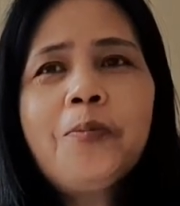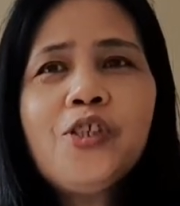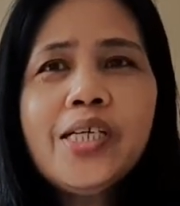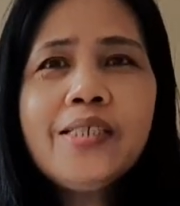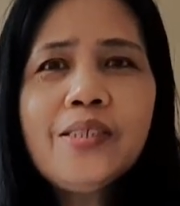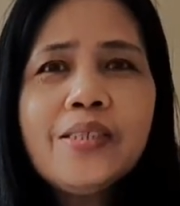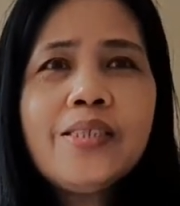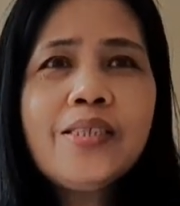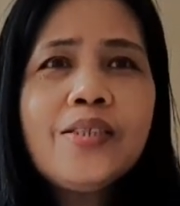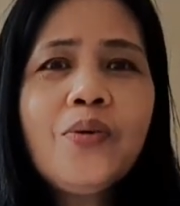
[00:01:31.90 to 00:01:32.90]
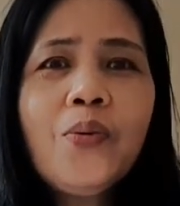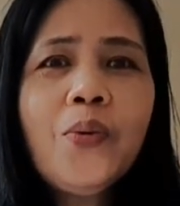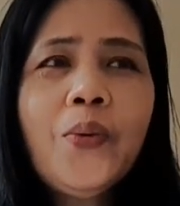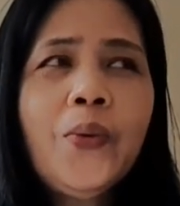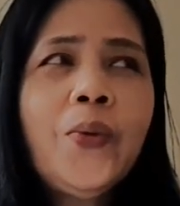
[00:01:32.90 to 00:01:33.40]
Just to
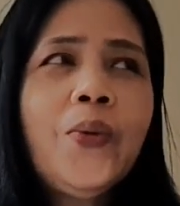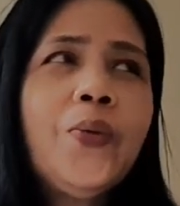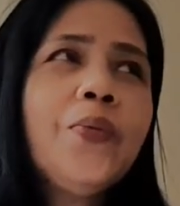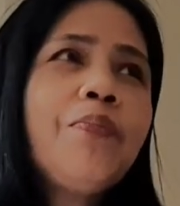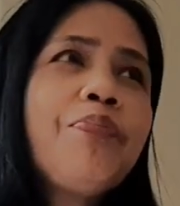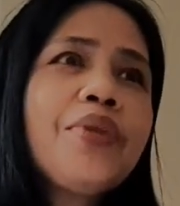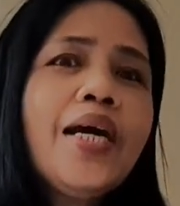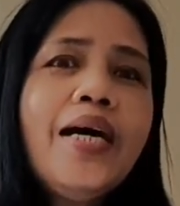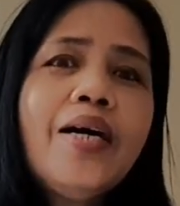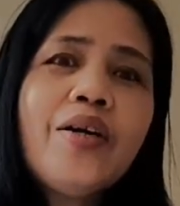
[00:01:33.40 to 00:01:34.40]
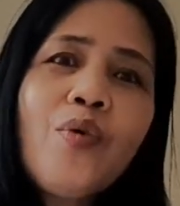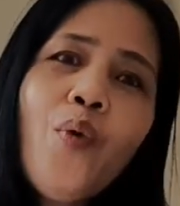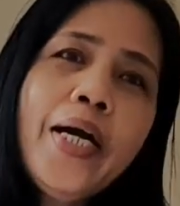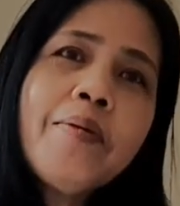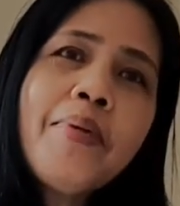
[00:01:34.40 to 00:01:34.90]

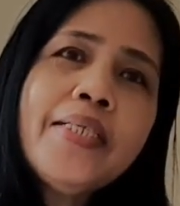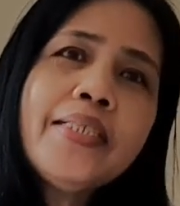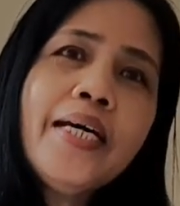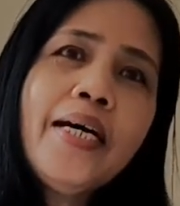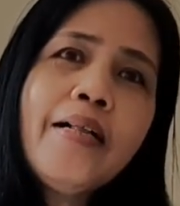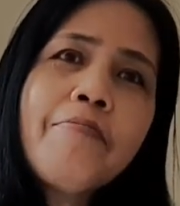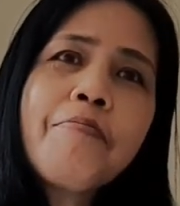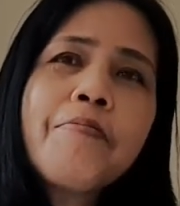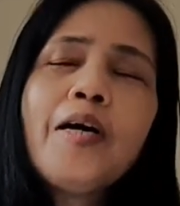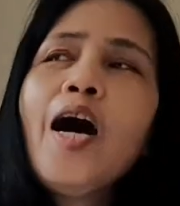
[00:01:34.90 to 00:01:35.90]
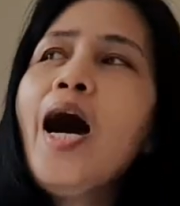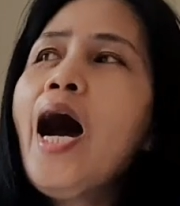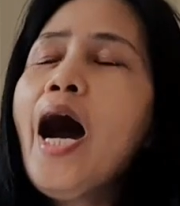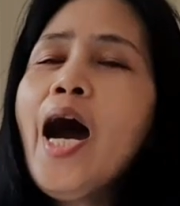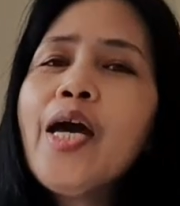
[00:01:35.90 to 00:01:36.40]
reward myself,
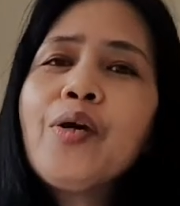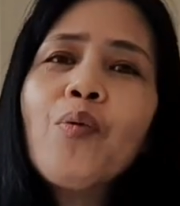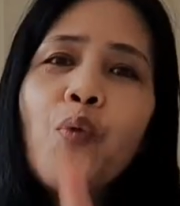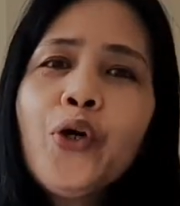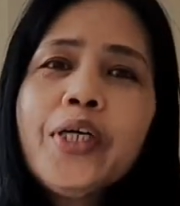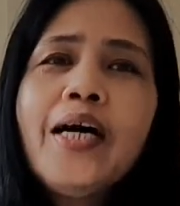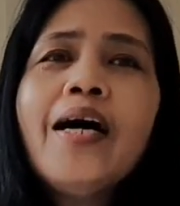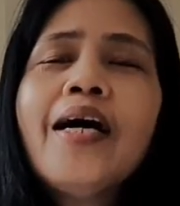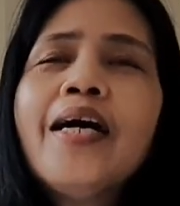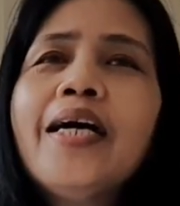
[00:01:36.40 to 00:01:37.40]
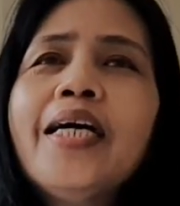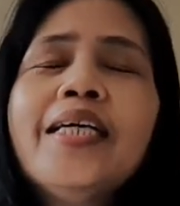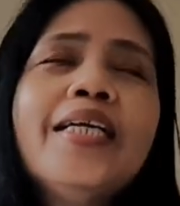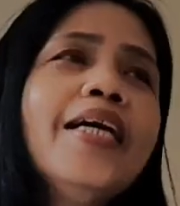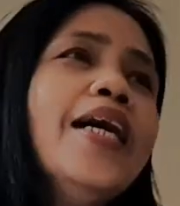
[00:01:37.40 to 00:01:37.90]
I work hard,